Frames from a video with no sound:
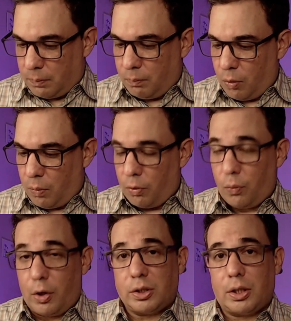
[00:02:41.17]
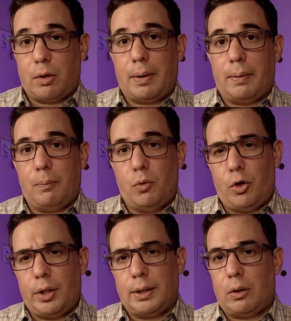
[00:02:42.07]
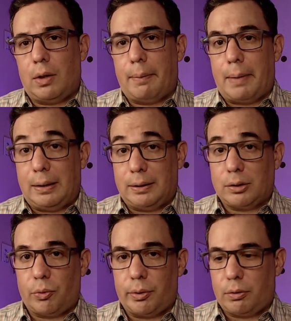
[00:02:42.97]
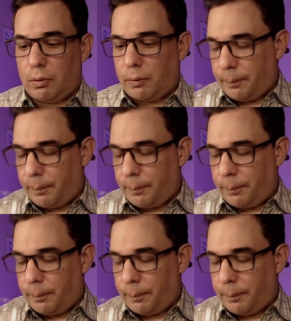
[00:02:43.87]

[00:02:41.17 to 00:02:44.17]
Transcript: Muy, muy buenos aromas, muy orientado a la malta sobre todo.